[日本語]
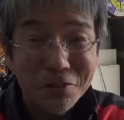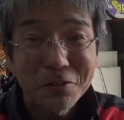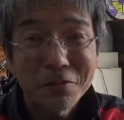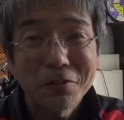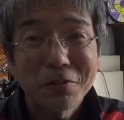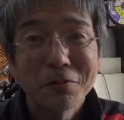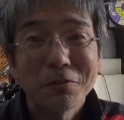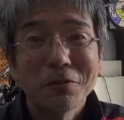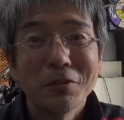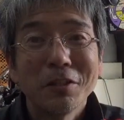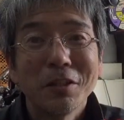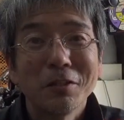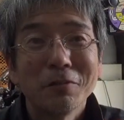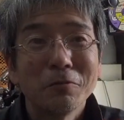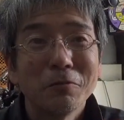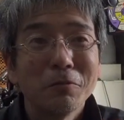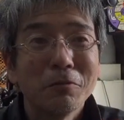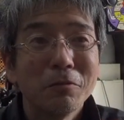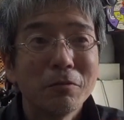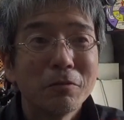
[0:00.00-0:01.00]
本当にあ
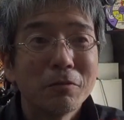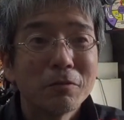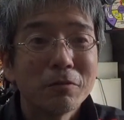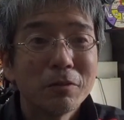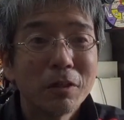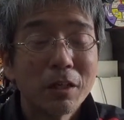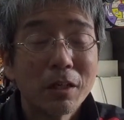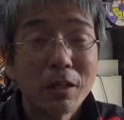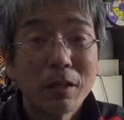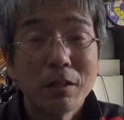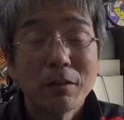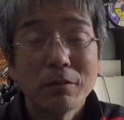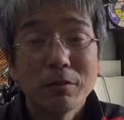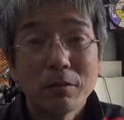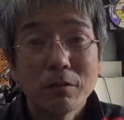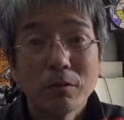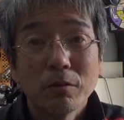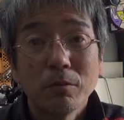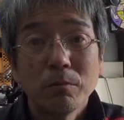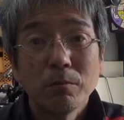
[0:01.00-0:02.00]
のだから
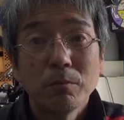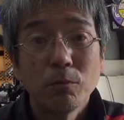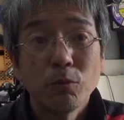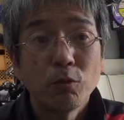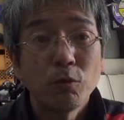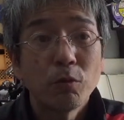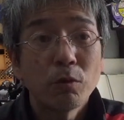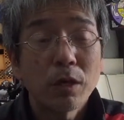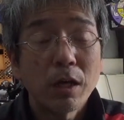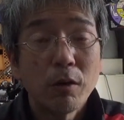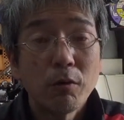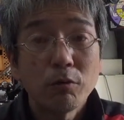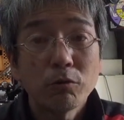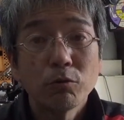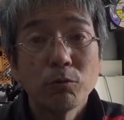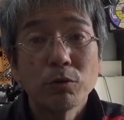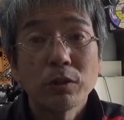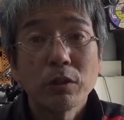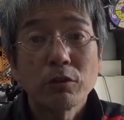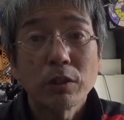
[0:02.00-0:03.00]
もう買おう
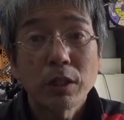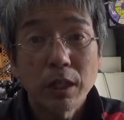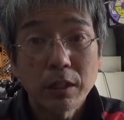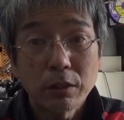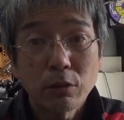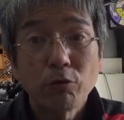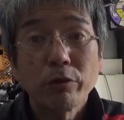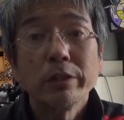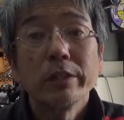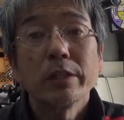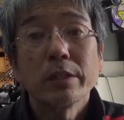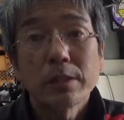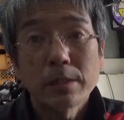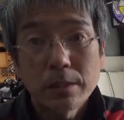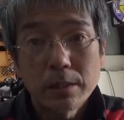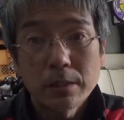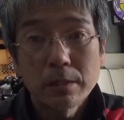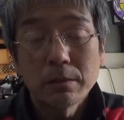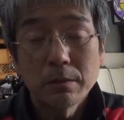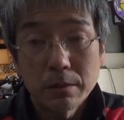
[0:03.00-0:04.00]
と思った時買った方がいいで
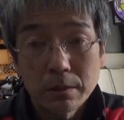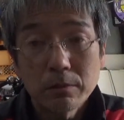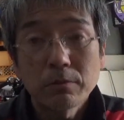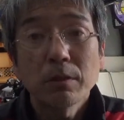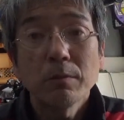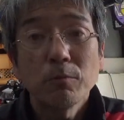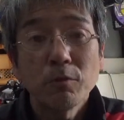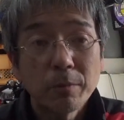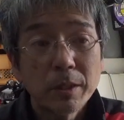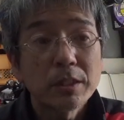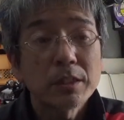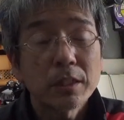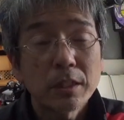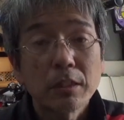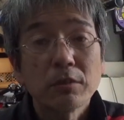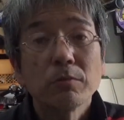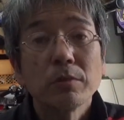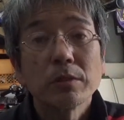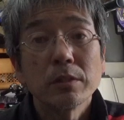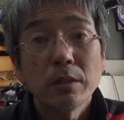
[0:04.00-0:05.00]
す、うん、それはもう間違いない
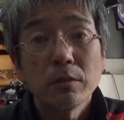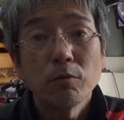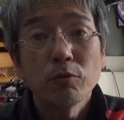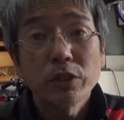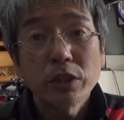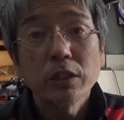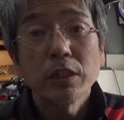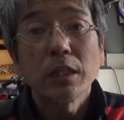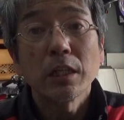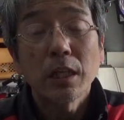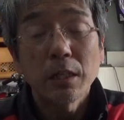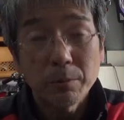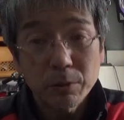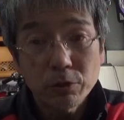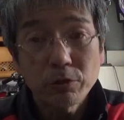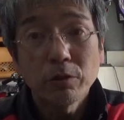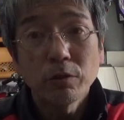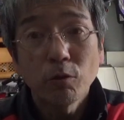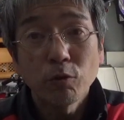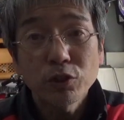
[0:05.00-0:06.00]
と思いますね欲しいんだらあります
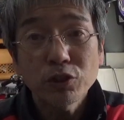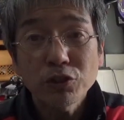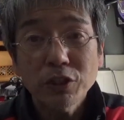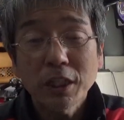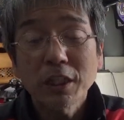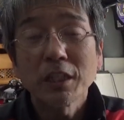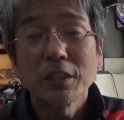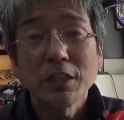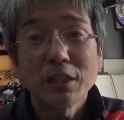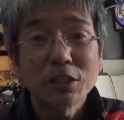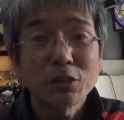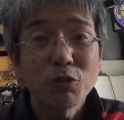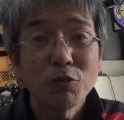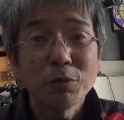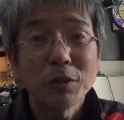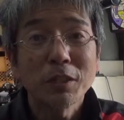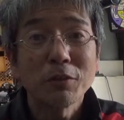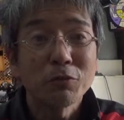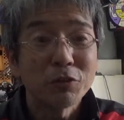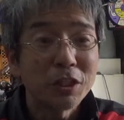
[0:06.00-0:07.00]
よ欲しくないのは全然興
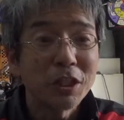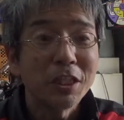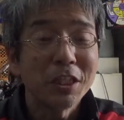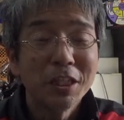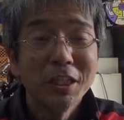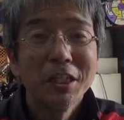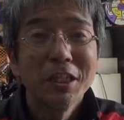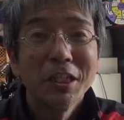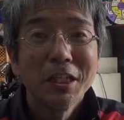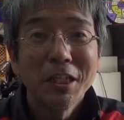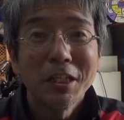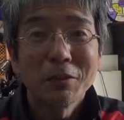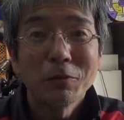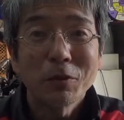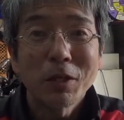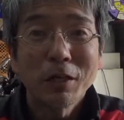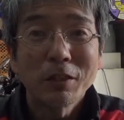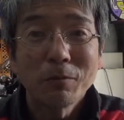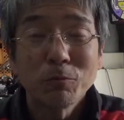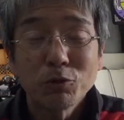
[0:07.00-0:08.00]
味ないのにあの
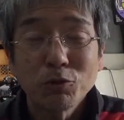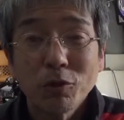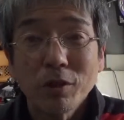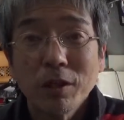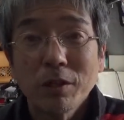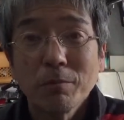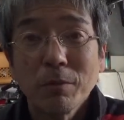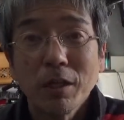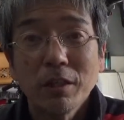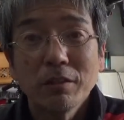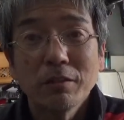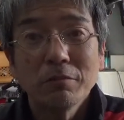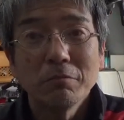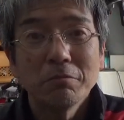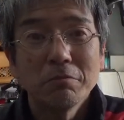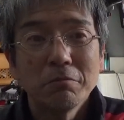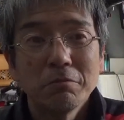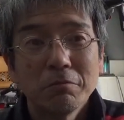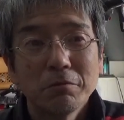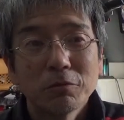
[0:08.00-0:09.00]
買ってもしょうがないまあ
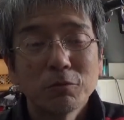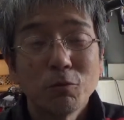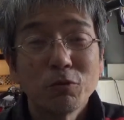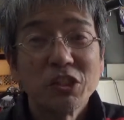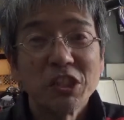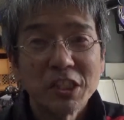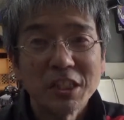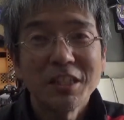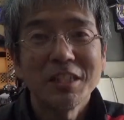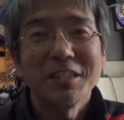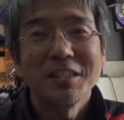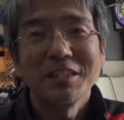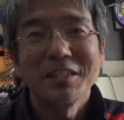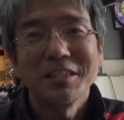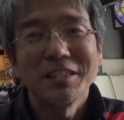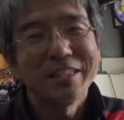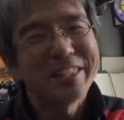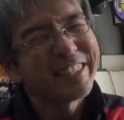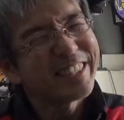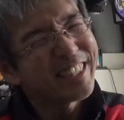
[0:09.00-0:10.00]
投資
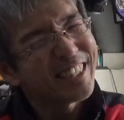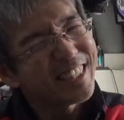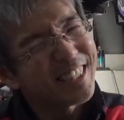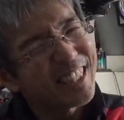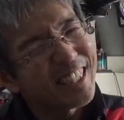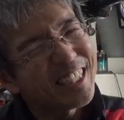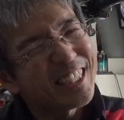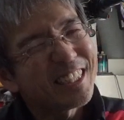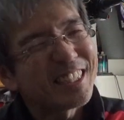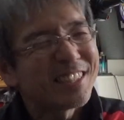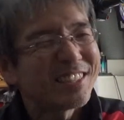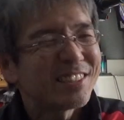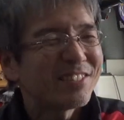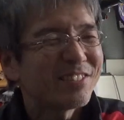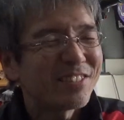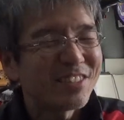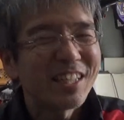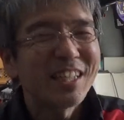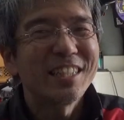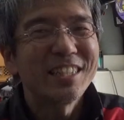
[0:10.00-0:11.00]

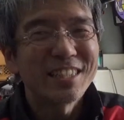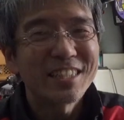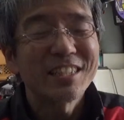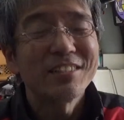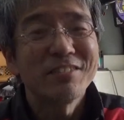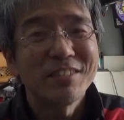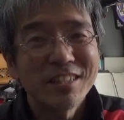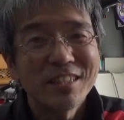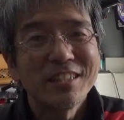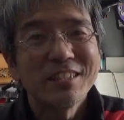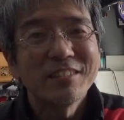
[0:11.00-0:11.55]
あれですからね、